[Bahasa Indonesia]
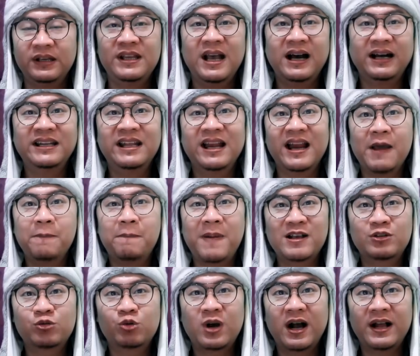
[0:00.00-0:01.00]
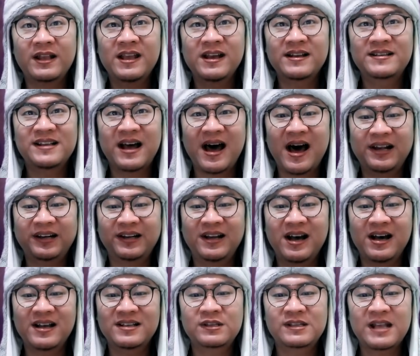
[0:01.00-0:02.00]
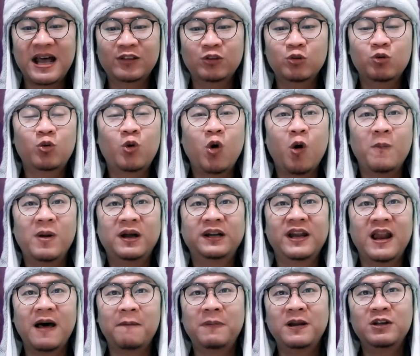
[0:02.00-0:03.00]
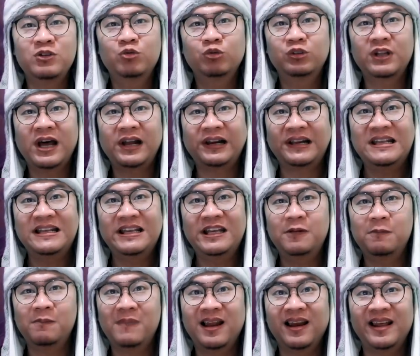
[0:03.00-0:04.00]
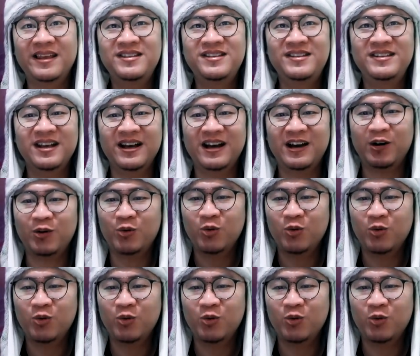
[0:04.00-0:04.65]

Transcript: yang nilai pasukannya seharga 1,8 juta ringgit Malaysia.